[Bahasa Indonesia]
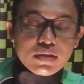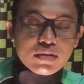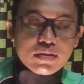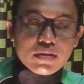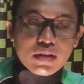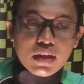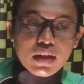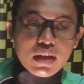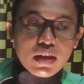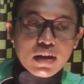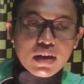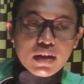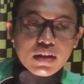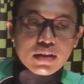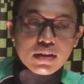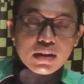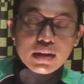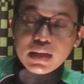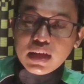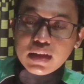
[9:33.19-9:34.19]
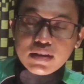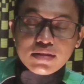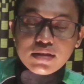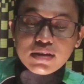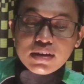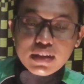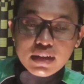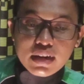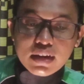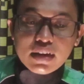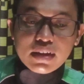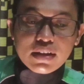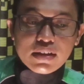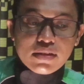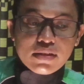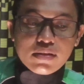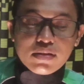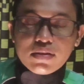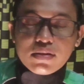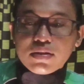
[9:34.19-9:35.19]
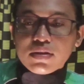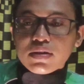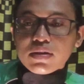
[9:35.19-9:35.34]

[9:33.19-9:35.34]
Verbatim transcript: saya lihat sendiri gitu